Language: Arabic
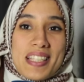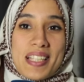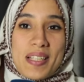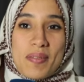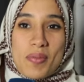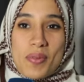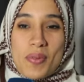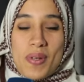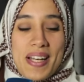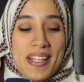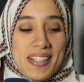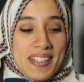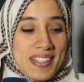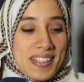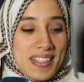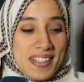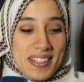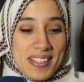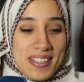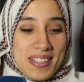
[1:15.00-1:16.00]
صيبت واحد
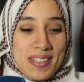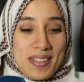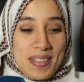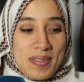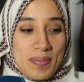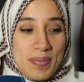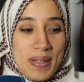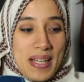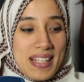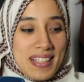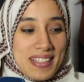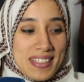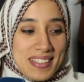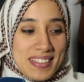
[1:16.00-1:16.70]
بحال